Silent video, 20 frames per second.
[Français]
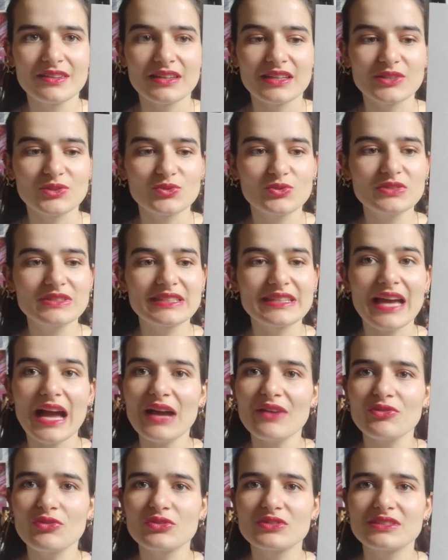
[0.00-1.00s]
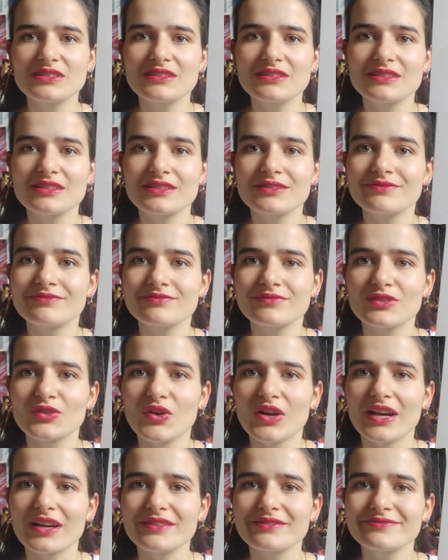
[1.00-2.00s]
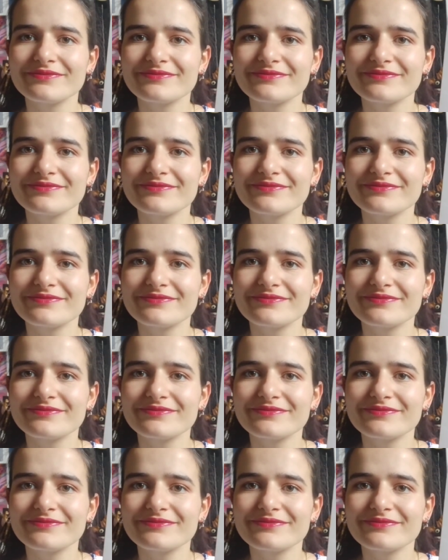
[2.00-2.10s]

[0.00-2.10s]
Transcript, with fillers: Et du coup, c'est Aphrodite. Voilà,